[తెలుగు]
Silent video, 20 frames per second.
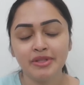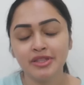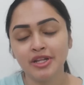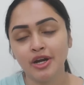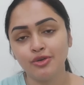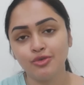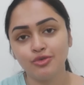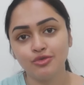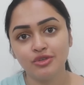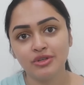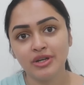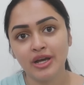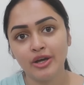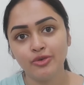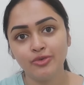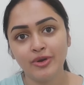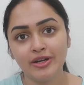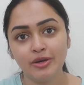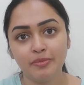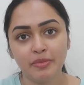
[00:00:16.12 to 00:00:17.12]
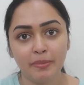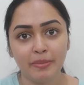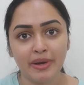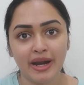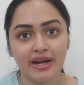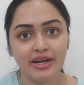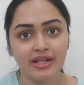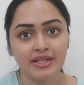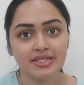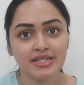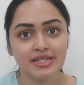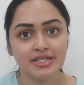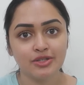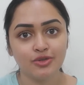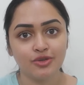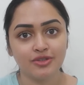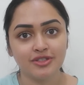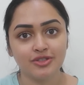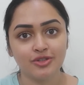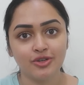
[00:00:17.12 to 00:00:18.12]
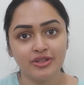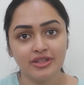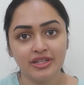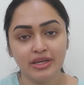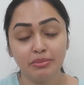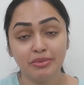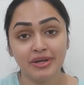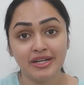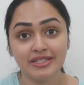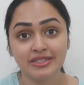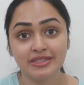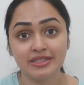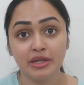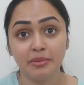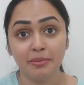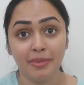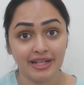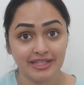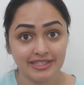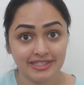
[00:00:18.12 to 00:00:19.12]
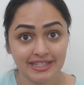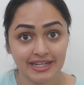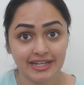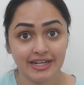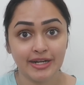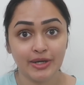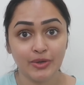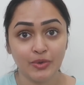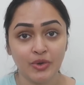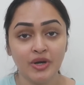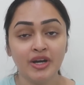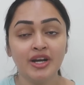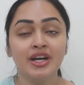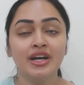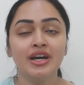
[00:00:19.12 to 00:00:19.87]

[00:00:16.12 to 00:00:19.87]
మంది అడుగుతున్నారు అండ్ ఇప్పుడు బ్రైడల్ సీజన్ వస్తుంది ప్లస్ నేను బడ్జెట్లో